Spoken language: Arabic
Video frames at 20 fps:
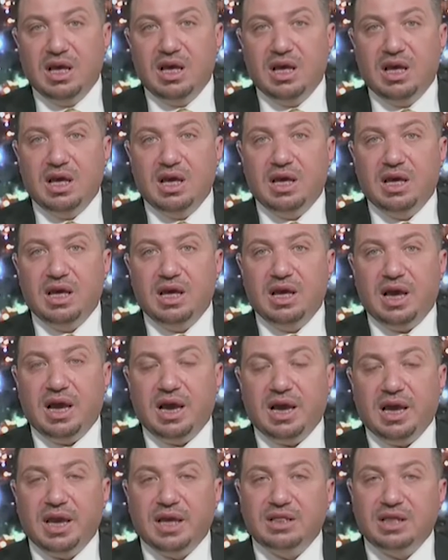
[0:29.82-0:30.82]
آه،
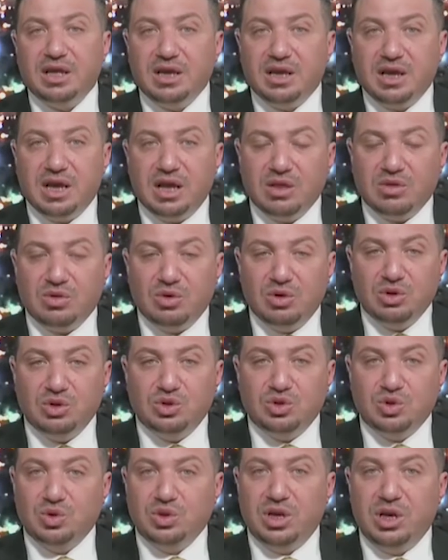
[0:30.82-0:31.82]
حقيقة كان كل
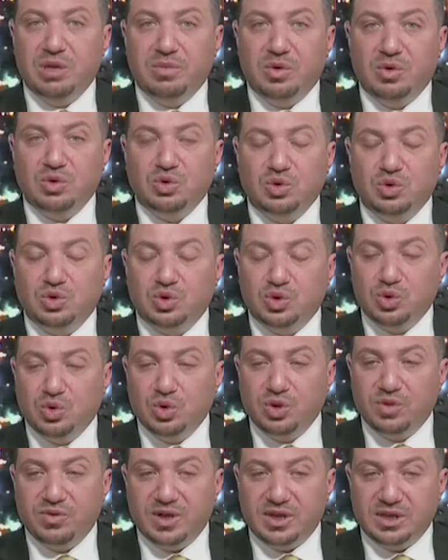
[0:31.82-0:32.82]
الجهود اللي موجود
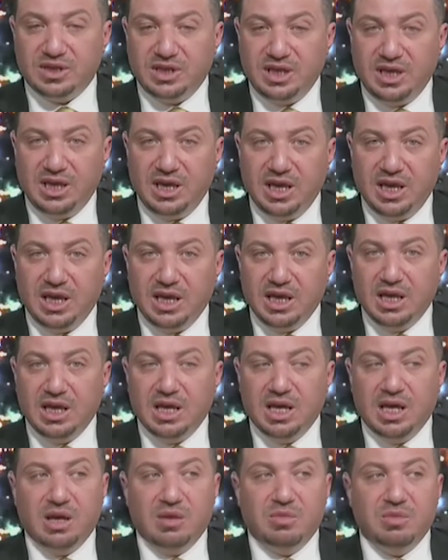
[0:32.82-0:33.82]
جهود فردية
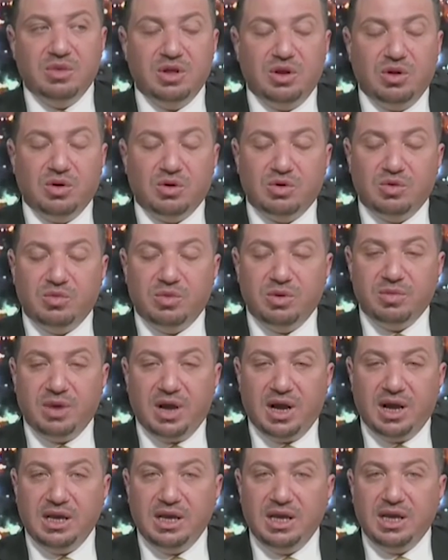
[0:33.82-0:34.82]
من الحكومة
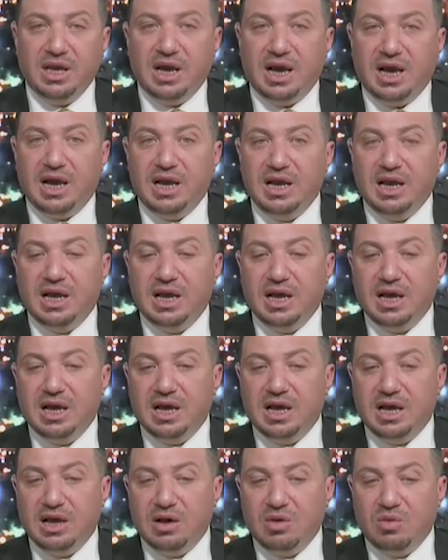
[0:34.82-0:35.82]
المحلية
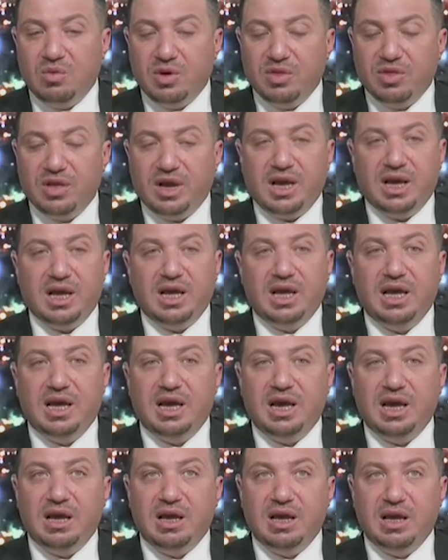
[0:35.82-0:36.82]
على
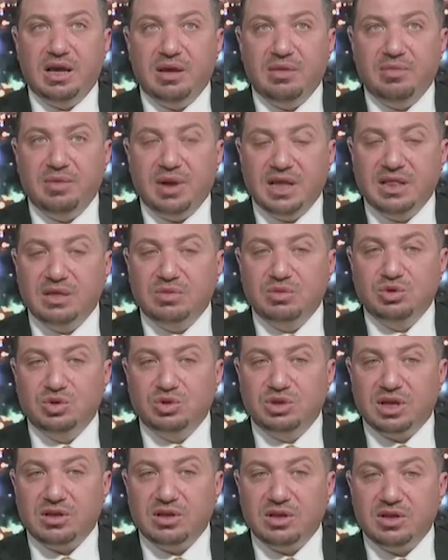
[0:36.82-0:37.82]
وضعها آه، بعدم وجود
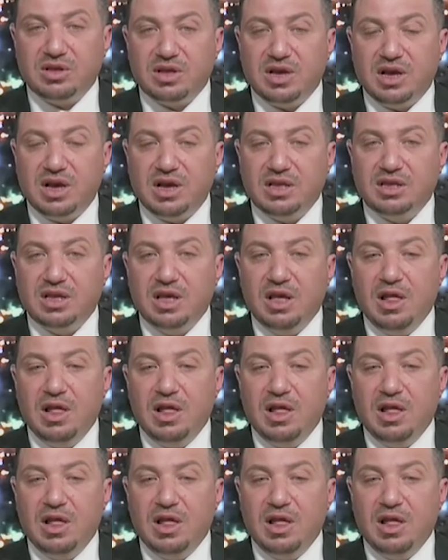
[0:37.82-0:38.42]
تخصيصات